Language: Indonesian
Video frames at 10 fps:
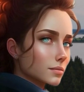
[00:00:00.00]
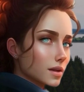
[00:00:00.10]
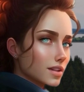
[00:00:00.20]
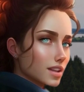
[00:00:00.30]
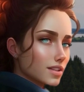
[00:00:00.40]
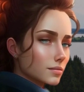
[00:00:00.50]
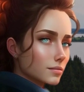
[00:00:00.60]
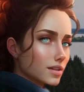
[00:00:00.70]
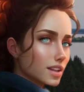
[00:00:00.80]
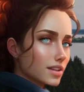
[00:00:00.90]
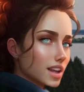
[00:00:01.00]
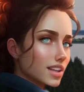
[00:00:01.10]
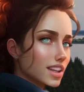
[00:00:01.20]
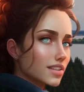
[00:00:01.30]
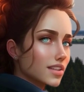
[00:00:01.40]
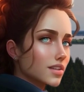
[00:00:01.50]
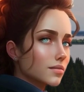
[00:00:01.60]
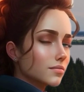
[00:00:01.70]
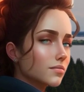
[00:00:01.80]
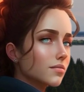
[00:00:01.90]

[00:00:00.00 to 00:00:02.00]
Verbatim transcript: Pada kesempatan kali ini,